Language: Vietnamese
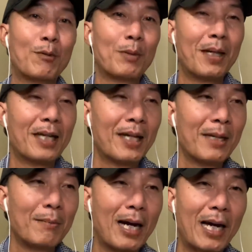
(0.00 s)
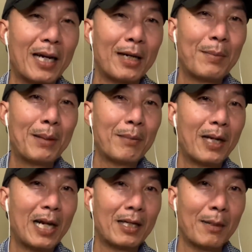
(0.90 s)
của mình á mà nó biết
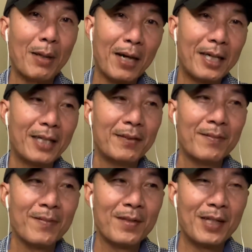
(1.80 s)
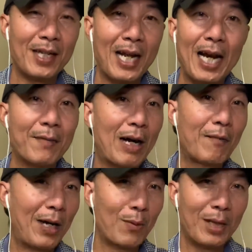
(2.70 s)
mình là thợ mới á thì nó hay vặn
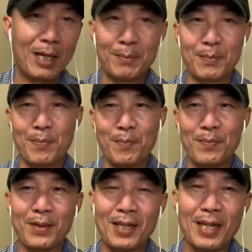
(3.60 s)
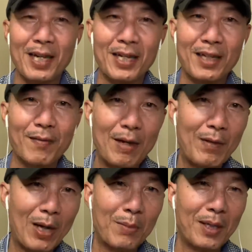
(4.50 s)
vẹo mình lắm nó vặn
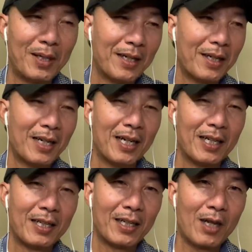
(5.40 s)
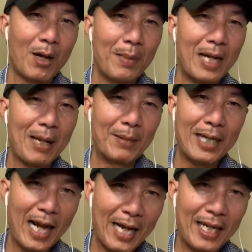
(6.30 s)
vẹo mình nó nói mình làm cái
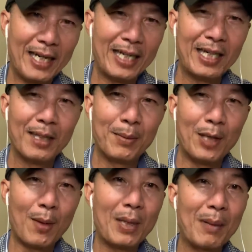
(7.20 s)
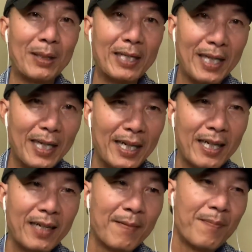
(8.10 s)
này mình nói mình làm cái
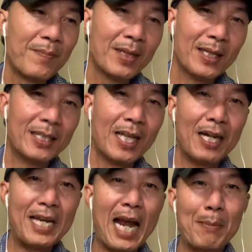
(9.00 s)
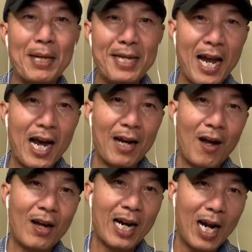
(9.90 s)
kia thì thời gian mình chờ
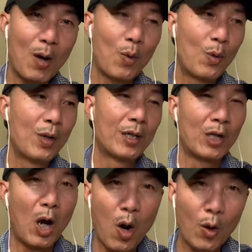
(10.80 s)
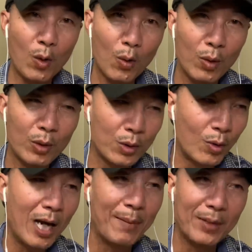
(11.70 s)
nó đã lâu rồi ngồi rồi
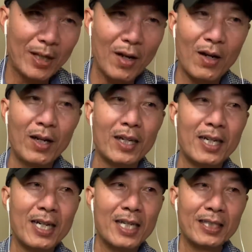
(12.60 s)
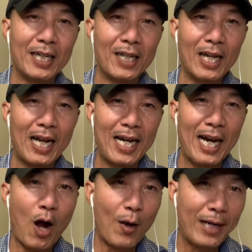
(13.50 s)
xuống làm cho nó thì nó hay, hay
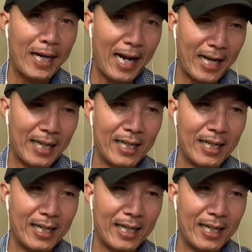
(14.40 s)
hỏi cái này